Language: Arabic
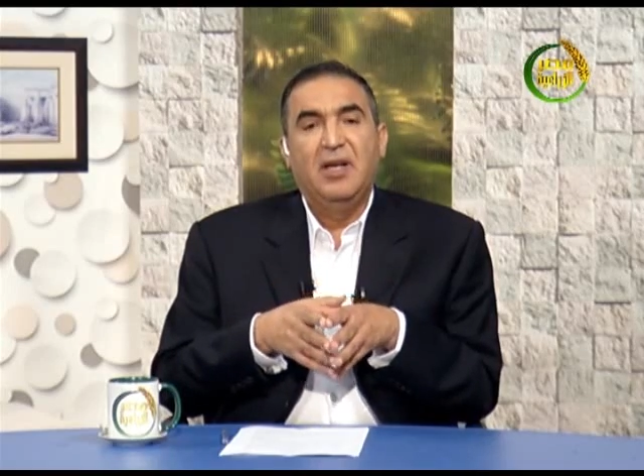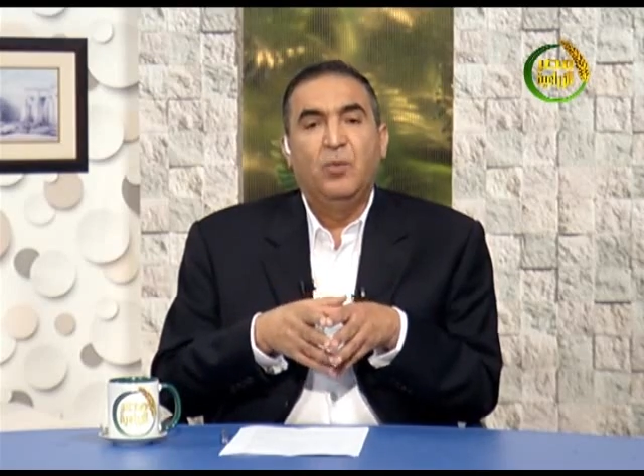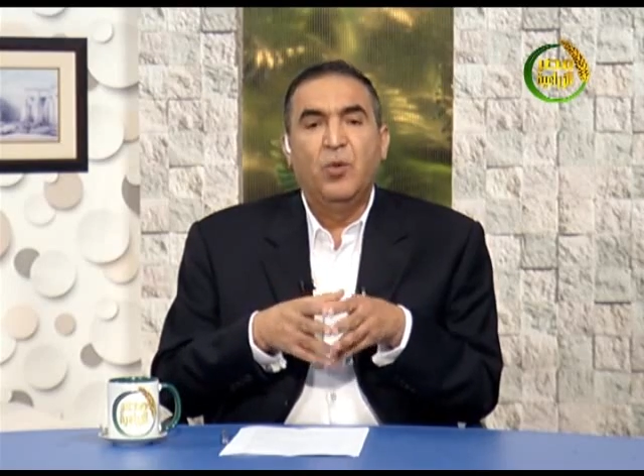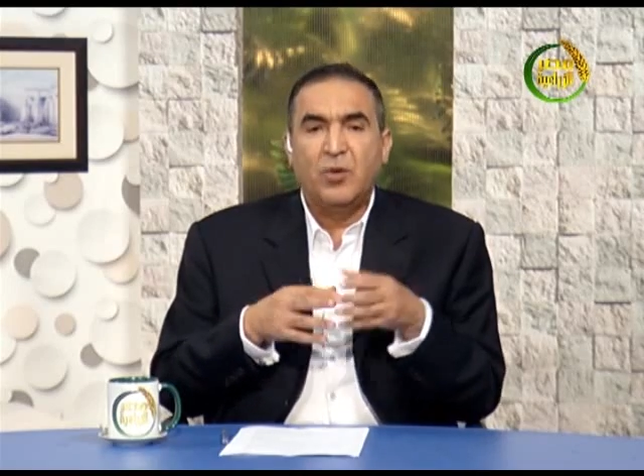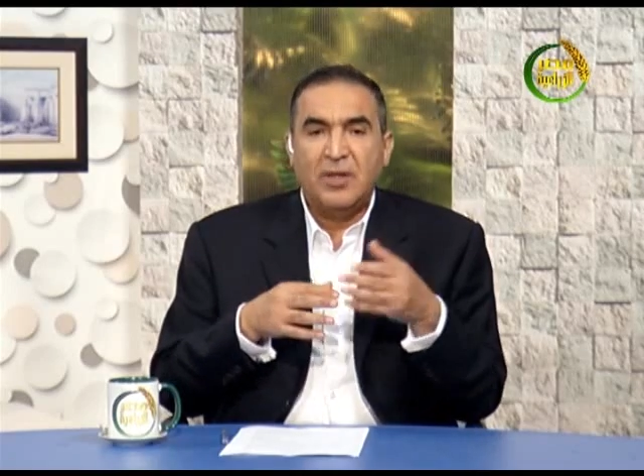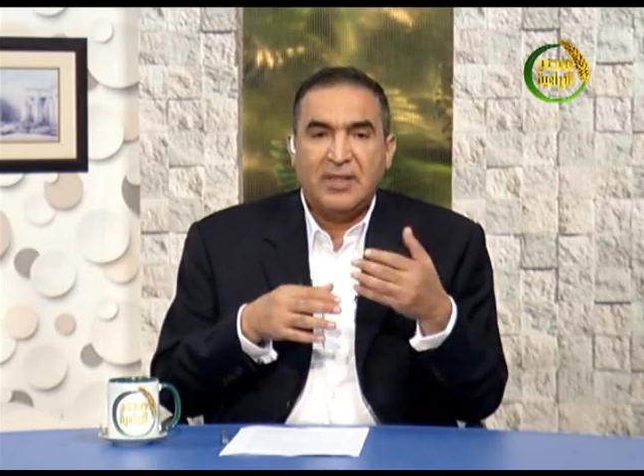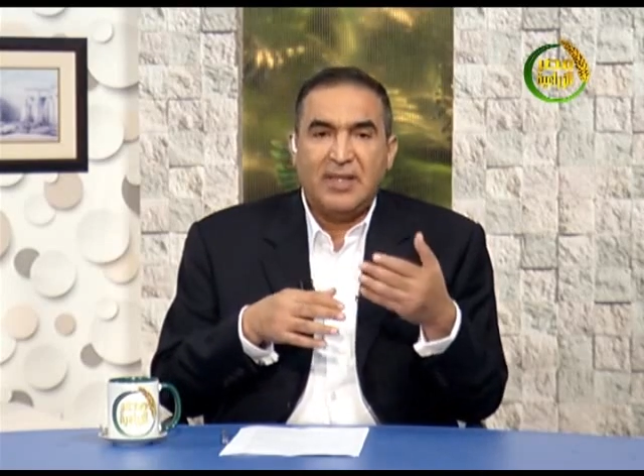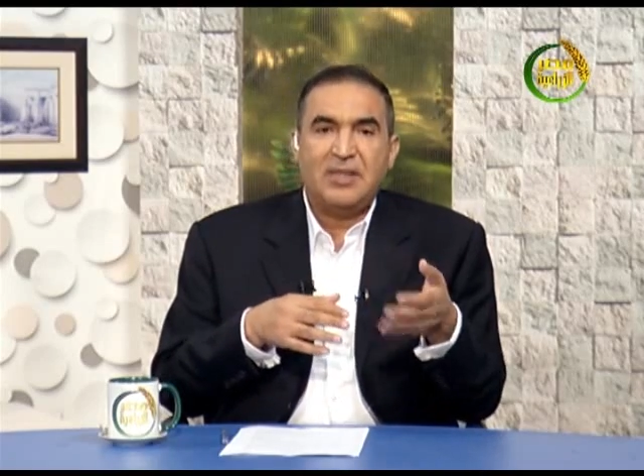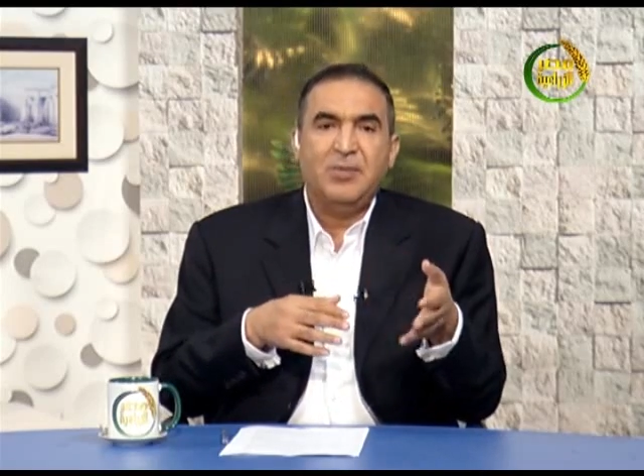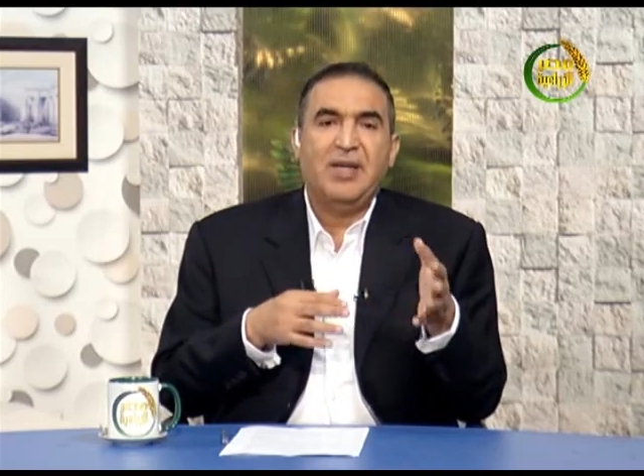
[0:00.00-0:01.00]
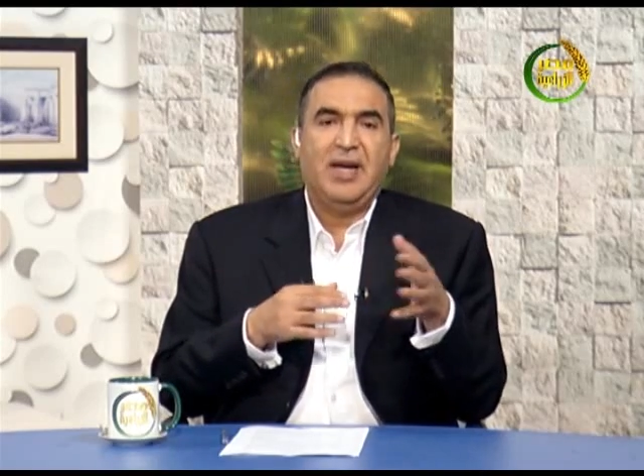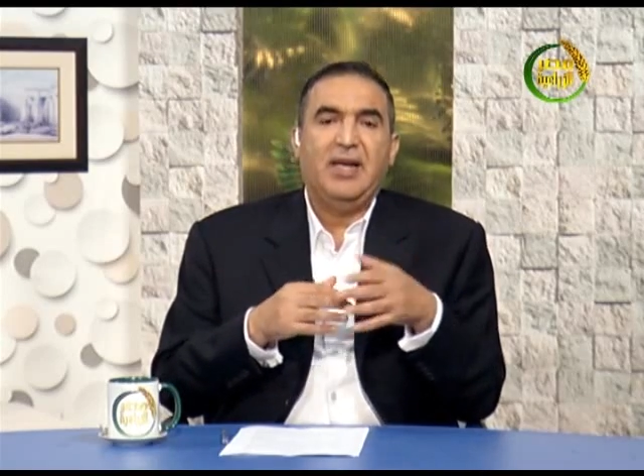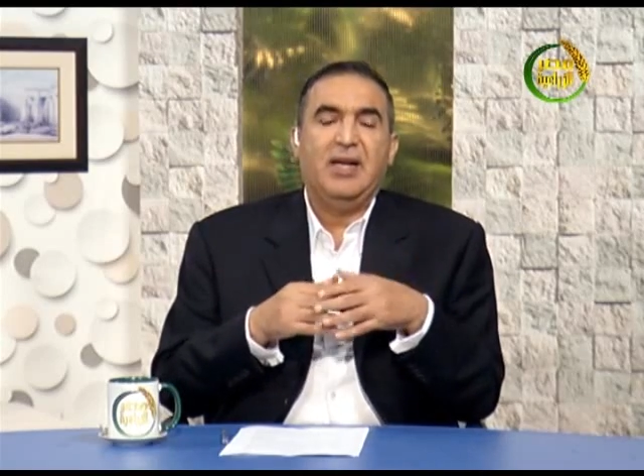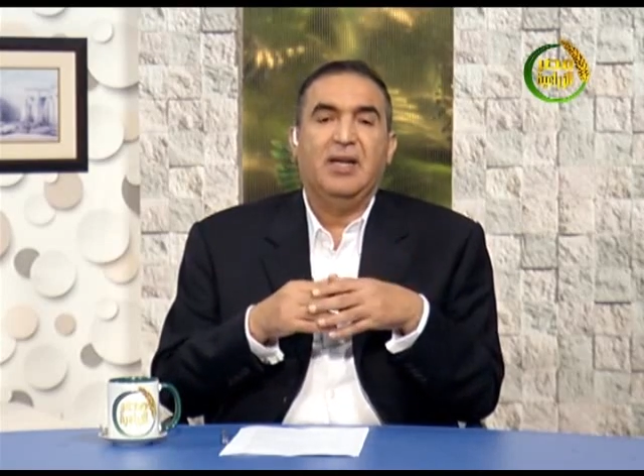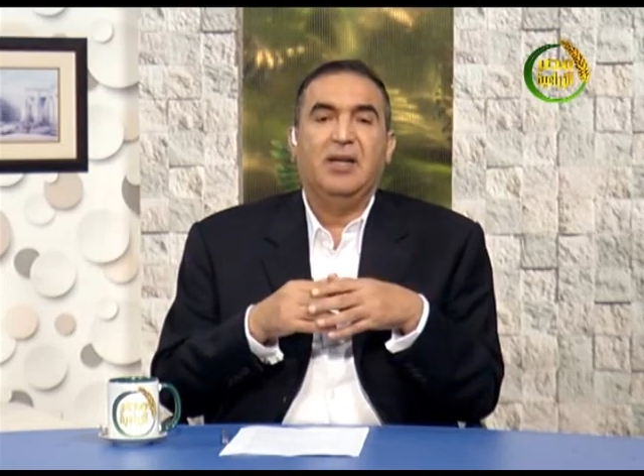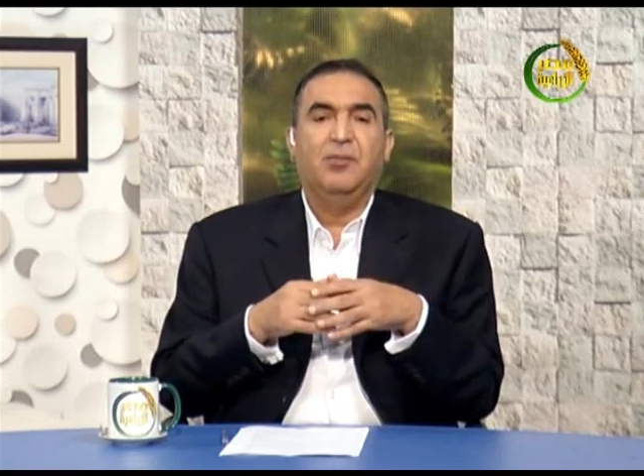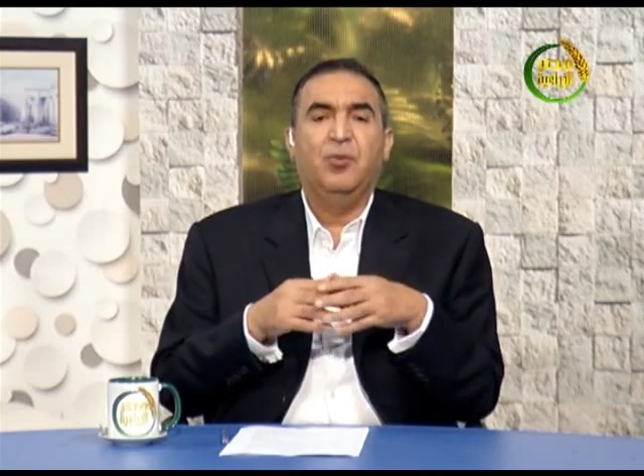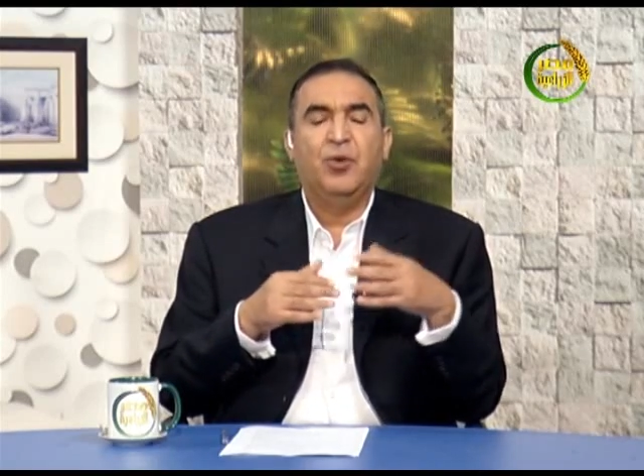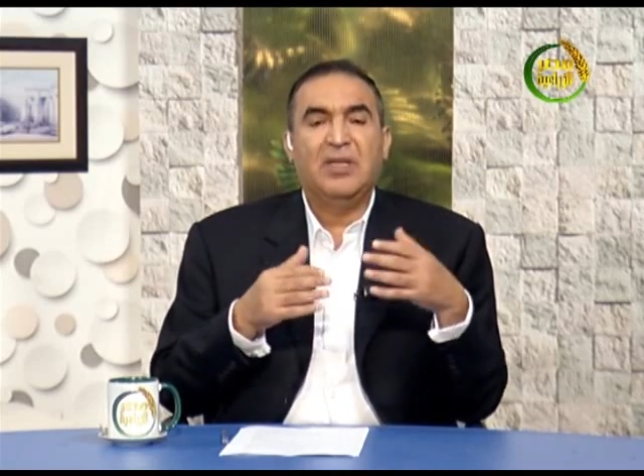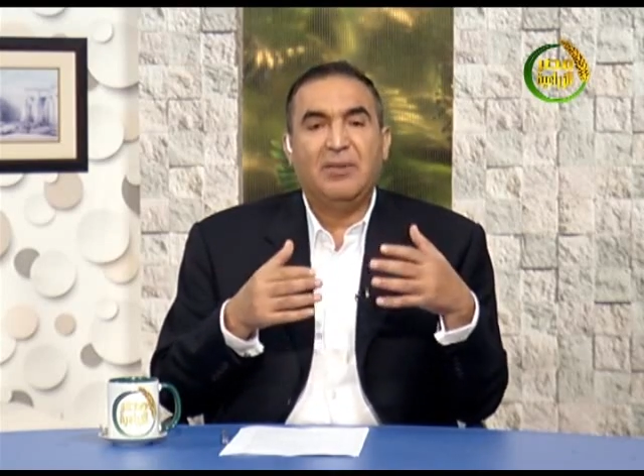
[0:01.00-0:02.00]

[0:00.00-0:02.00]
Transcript: ممكن تعتمد عليها ممكن